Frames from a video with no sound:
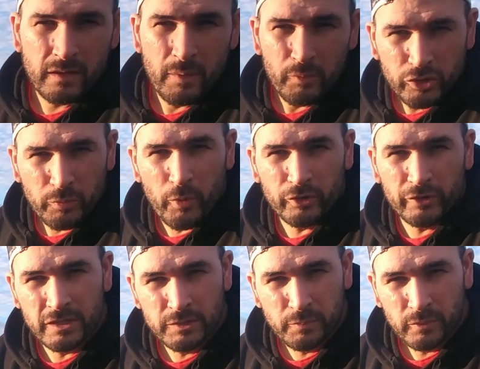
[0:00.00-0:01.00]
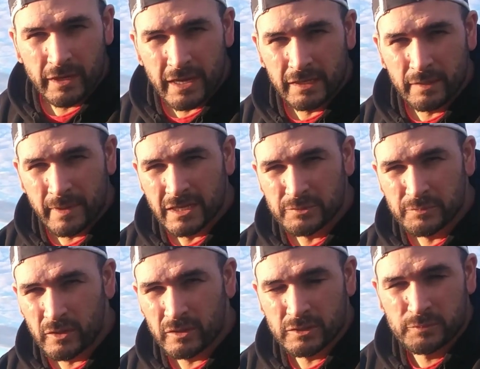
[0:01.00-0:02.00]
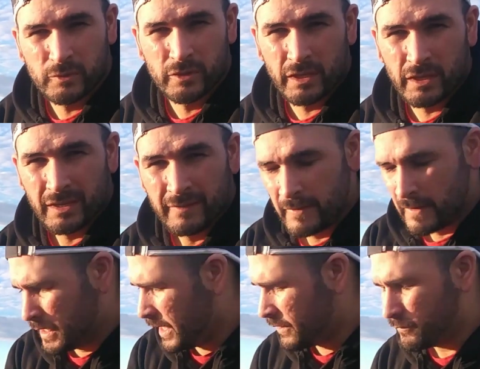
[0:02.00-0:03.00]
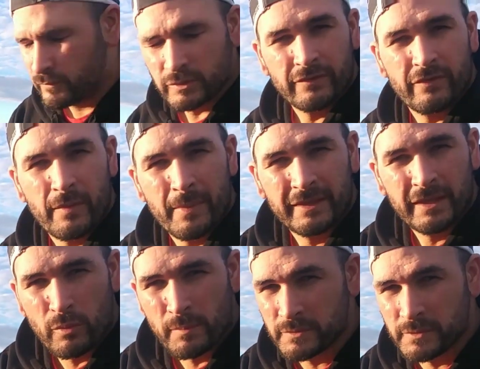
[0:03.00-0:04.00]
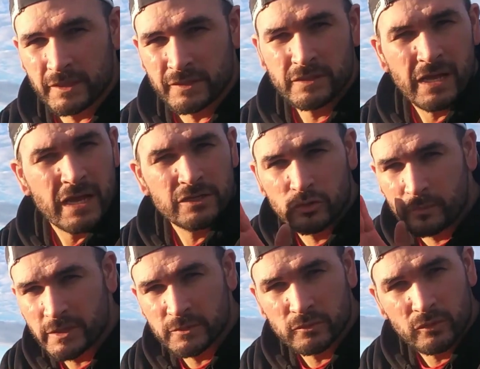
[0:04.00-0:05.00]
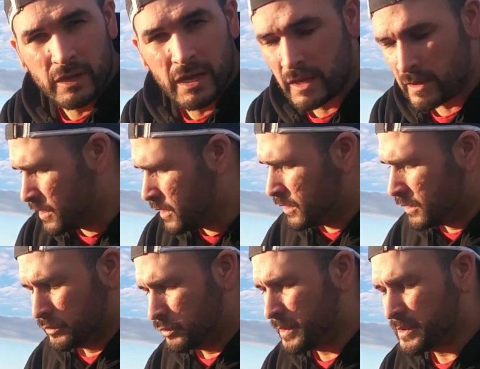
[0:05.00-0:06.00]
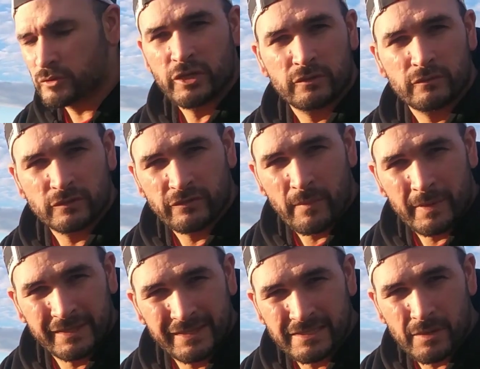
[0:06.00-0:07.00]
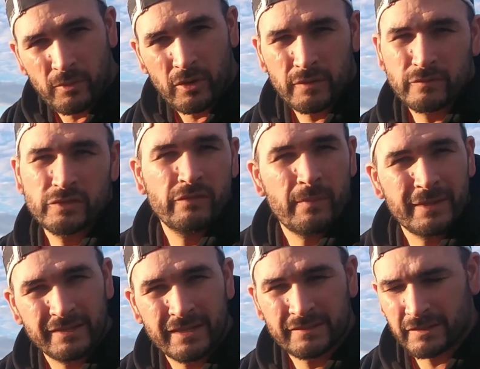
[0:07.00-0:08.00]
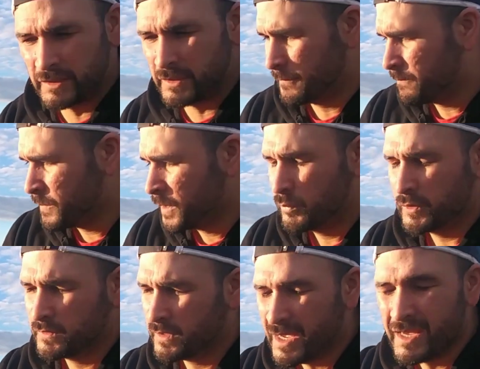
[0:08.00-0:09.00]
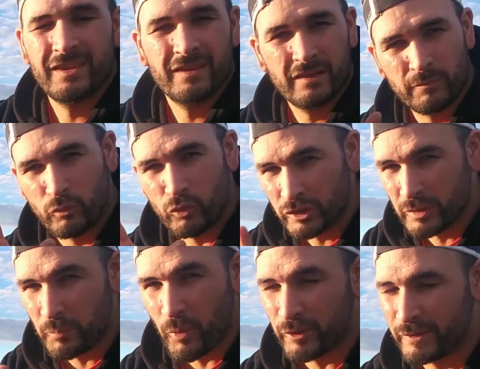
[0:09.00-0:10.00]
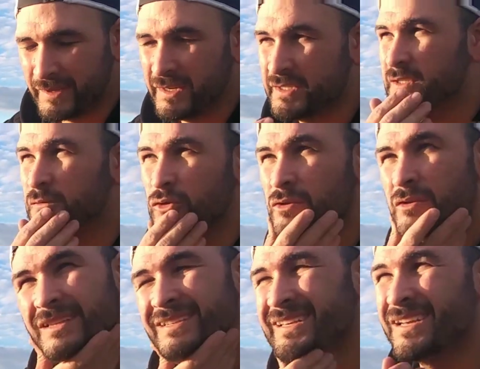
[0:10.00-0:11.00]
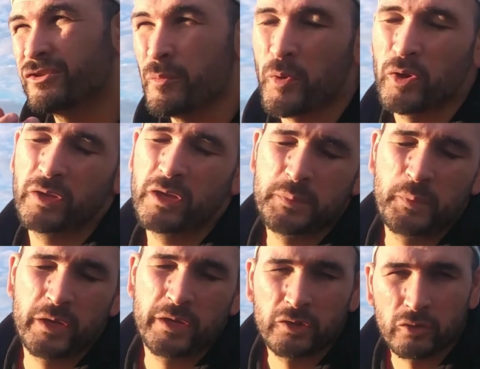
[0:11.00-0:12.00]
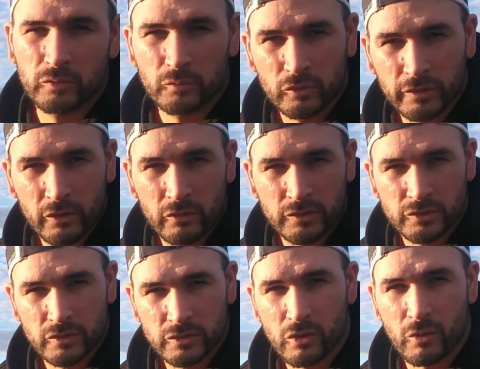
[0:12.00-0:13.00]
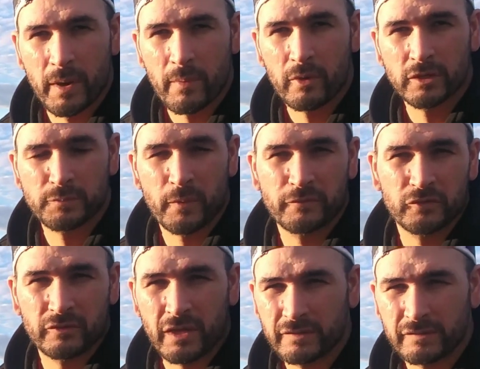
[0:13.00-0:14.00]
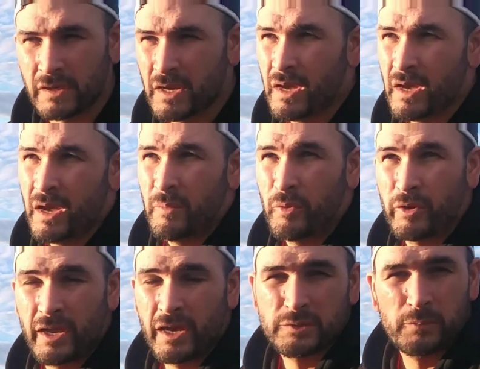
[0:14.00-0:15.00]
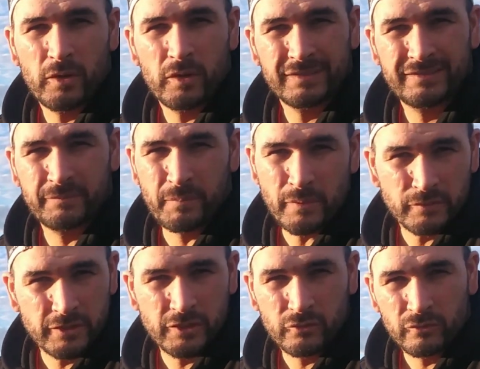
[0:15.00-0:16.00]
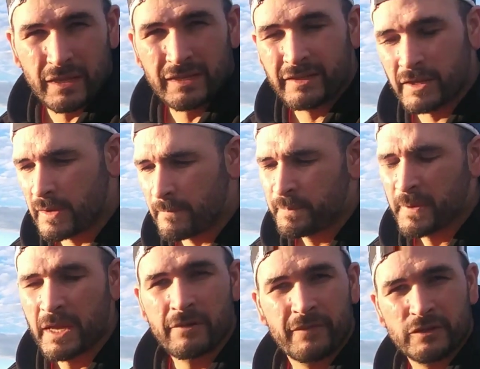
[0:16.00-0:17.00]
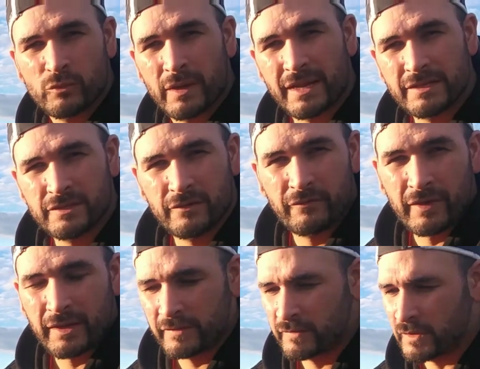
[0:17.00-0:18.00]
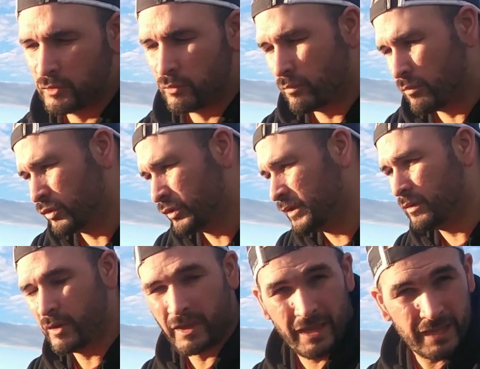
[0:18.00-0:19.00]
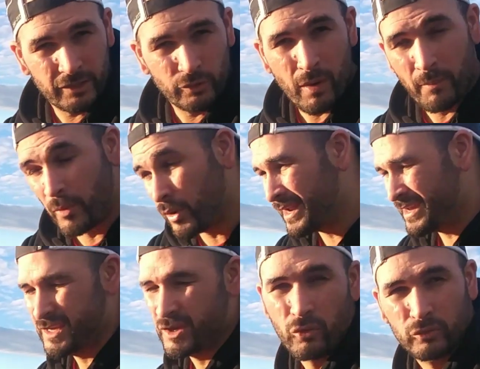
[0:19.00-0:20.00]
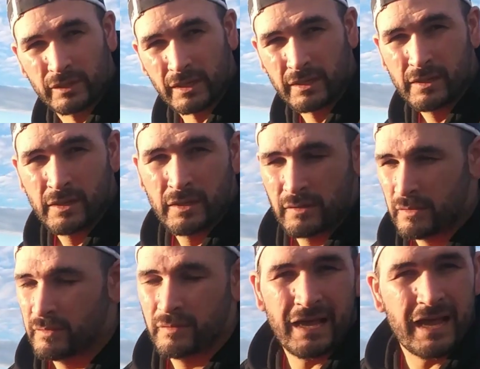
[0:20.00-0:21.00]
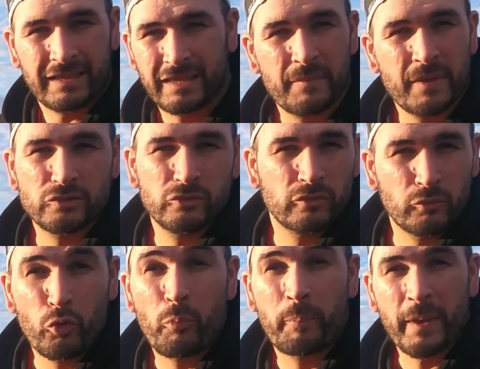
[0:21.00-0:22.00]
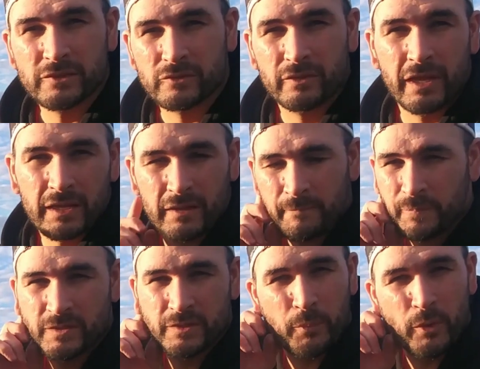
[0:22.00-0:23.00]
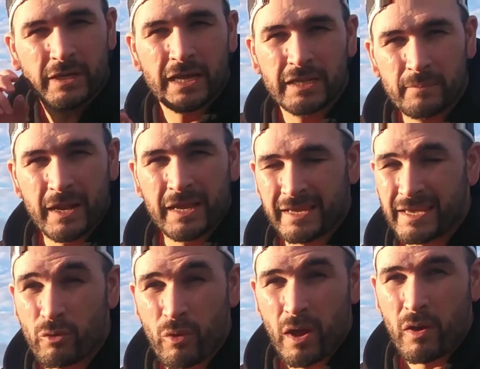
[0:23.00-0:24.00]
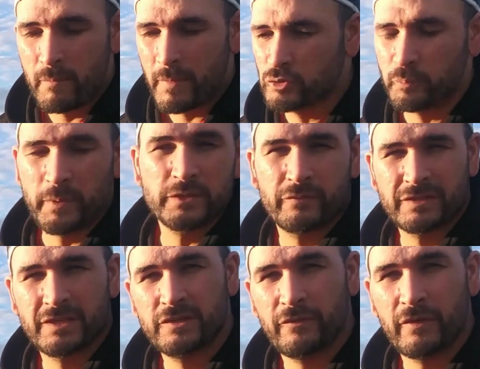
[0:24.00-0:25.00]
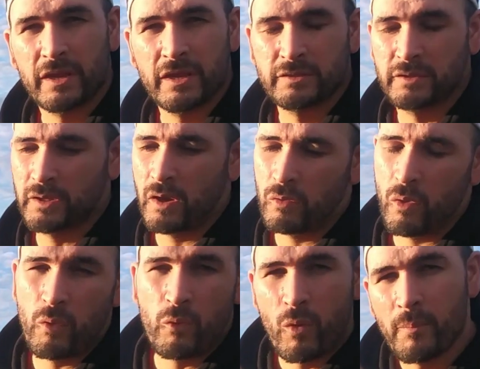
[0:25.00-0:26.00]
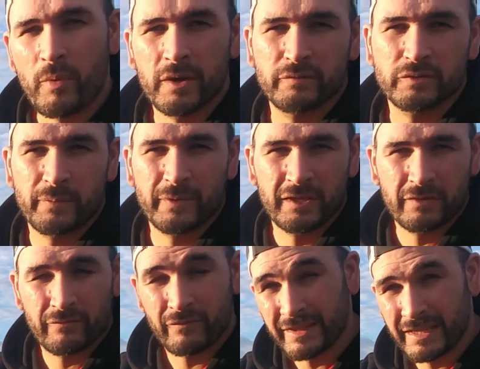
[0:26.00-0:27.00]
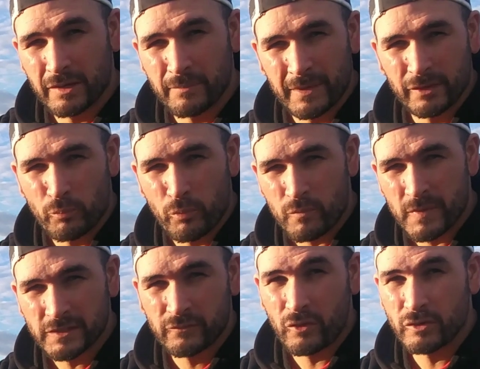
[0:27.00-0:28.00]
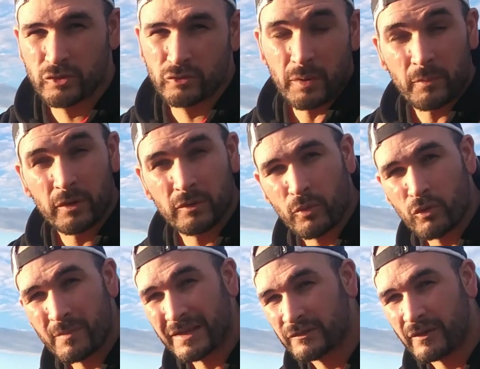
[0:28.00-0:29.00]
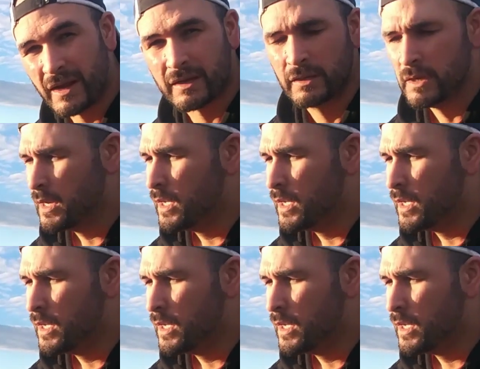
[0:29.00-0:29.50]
É muito importante poder calibrar as bolas porque você vai bater com a mesma intensidade no mesmo lugar, do mesmo jeito que você vai bater nessa bola, você vai bater nessa aqui. Por isso que é muito importante, não digo que seja tão importante porque nem todo mundo tem condições de comprar bolas profissionais, porque as bolas, de, mesmo de segunda linha, ela faz uma grande diferença entre, um, entre uma bola e outra. Até mesmo no, no peso dela. Você pode calibrar igual, mas o peso vai ser diferente. Então, uma bola você vai ter, vai ter que bater um pouco mais forte, outra bola um pouco mais fraca.